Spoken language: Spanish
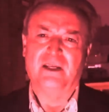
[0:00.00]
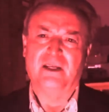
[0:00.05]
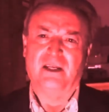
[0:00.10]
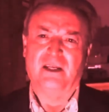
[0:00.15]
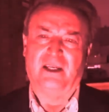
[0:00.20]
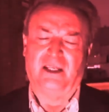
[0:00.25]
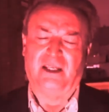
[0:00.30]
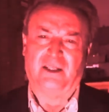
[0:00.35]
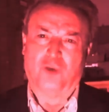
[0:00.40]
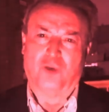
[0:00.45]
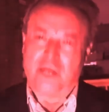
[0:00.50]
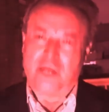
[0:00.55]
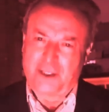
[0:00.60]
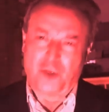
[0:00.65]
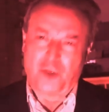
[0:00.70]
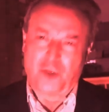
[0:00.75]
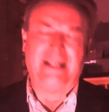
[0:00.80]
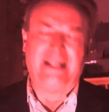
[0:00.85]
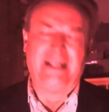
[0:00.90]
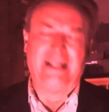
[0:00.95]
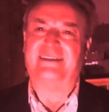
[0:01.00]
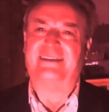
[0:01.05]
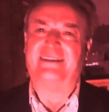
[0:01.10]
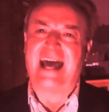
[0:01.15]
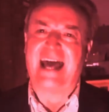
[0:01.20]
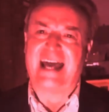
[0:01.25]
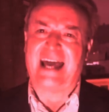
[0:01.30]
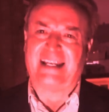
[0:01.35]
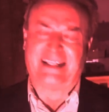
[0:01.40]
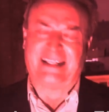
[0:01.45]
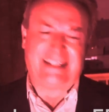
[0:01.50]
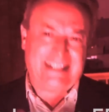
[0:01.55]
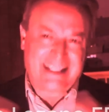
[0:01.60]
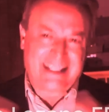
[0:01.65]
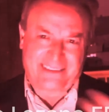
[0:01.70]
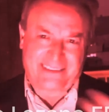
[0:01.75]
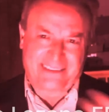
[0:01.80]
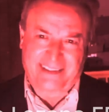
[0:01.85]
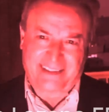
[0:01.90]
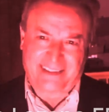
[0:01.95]
eh, Colegio Militar y
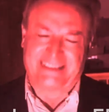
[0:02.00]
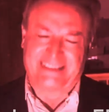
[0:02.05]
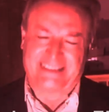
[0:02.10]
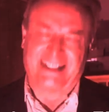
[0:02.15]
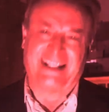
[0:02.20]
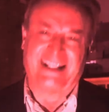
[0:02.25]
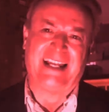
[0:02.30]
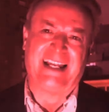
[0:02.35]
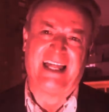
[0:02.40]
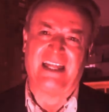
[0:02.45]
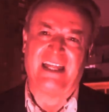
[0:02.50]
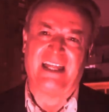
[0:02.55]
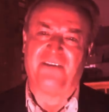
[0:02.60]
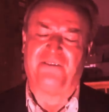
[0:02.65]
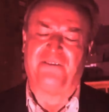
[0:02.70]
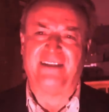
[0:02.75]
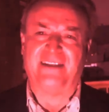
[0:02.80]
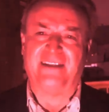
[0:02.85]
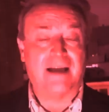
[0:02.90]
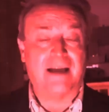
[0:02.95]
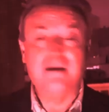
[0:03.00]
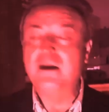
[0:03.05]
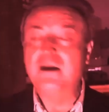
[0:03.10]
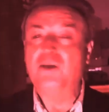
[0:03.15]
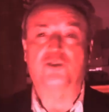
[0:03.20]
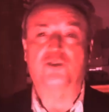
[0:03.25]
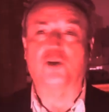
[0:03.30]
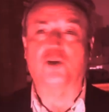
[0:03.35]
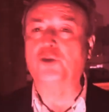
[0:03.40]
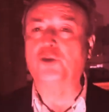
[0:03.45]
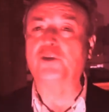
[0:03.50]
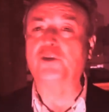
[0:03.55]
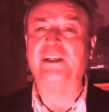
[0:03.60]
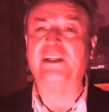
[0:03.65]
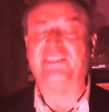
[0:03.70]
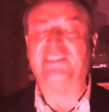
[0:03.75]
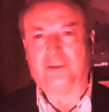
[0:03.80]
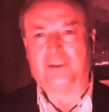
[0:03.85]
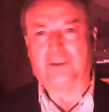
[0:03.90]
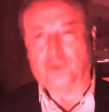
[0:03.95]
la Secretaría de la Defensa son una
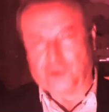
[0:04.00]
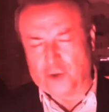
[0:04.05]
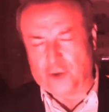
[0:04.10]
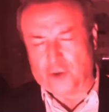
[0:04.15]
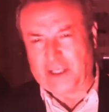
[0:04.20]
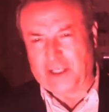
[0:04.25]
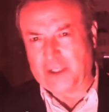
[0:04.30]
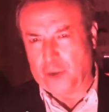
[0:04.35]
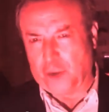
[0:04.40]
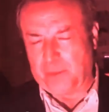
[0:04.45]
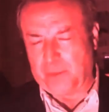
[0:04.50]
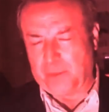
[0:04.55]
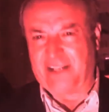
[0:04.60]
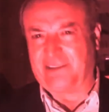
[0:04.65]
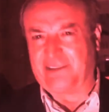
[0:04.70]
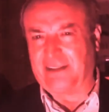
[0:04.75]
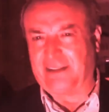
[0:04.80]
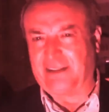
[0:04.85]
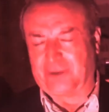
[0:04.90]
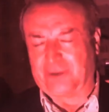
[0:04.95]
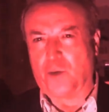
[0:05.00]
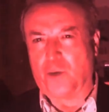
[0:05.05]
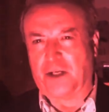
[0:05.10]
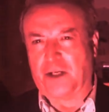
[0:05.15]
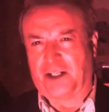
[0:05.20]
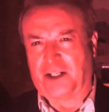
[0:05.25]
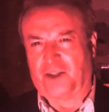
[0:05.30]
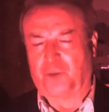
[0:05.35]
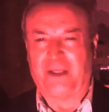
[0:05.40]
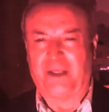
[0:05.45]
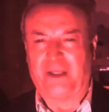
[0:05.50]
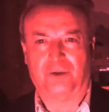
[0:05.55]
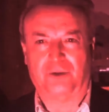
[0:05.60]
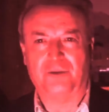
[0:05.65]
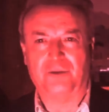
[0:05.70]
institución que nos merece todo el respeto.